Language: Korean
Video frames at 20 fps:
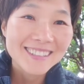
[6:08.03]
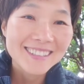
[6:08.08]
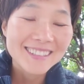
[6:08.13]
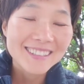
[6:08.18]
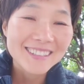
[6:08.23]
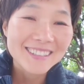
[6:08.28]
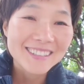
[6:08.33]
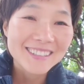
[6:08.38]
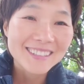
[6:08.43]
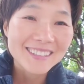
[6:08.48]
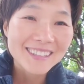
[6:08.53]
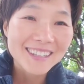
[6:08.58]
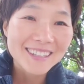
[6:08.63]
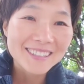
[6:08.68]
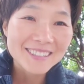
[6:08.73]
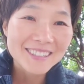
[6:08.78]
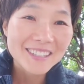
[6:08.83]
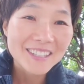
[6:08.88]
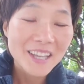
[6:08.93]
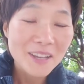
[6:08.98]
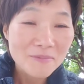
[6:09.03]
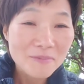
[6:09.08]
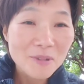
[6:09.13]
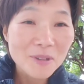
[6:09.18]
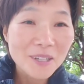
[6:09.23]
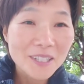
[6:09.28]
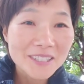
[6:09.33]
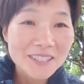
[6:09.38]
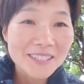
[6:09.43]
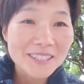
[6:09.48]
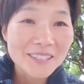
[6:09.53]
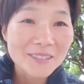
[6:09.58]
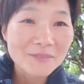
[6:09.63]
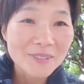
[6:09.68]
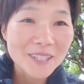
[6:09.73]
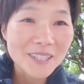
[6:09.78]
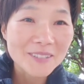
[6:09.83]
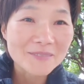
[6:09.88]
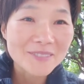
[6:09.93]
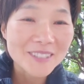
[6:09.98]
아, 항상 행복하시길
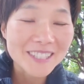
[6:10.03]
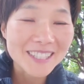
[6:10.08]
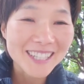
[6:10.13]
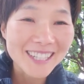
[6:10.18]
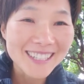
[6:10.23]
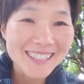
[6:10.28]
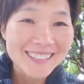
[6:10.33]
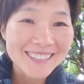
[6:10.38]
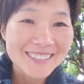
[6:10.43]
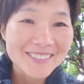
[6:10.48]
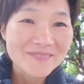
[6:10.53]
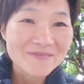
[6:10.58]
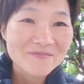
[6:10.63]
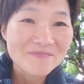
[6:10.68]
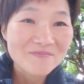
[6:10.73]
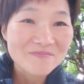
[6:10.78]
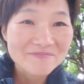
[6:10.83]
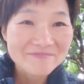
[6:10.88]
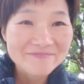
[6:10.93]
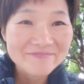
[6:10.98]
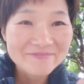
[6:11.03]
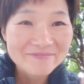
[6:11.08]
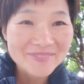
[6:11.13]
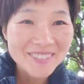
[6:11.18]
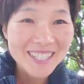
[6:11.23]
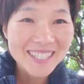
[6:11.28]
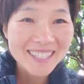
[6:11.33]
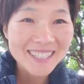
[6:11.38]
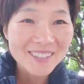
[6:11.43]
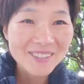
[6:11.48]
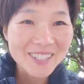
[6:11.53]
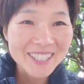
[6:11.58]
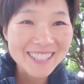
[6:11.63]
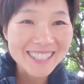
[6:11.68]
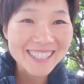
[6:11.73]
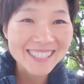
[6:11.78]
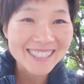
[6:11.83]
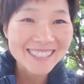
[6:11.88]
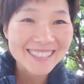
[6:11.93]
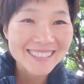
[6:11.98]
바랍니다.
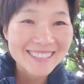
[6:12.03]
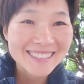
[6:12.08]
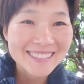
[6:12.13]
활기!